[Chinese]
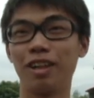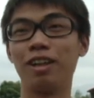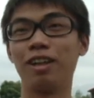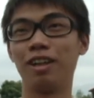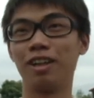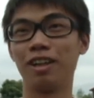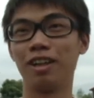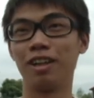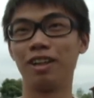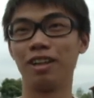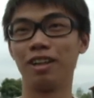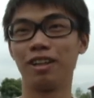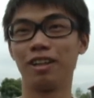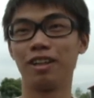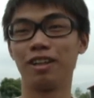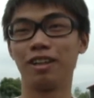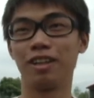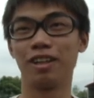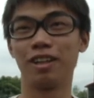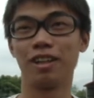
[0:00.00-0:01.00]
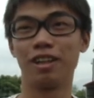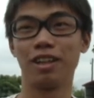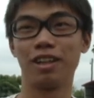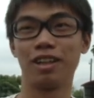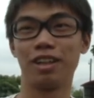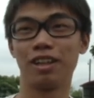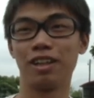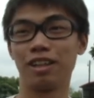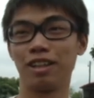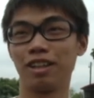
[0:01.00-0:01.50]
嗯，那你觉得学
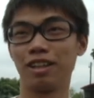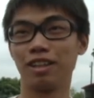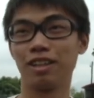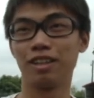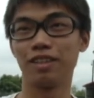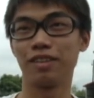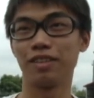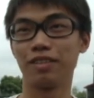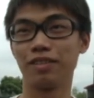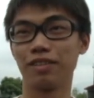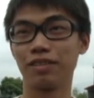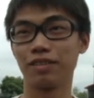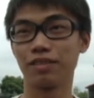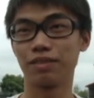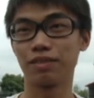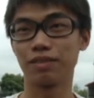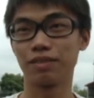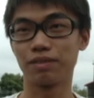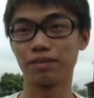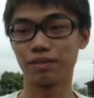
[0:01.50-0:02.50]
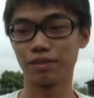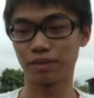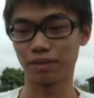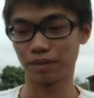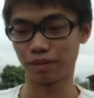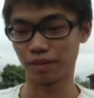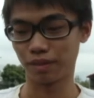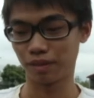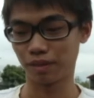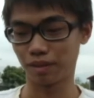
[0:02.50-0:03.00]
校处置这个事情处置的好
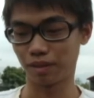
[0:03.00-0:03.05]
吗？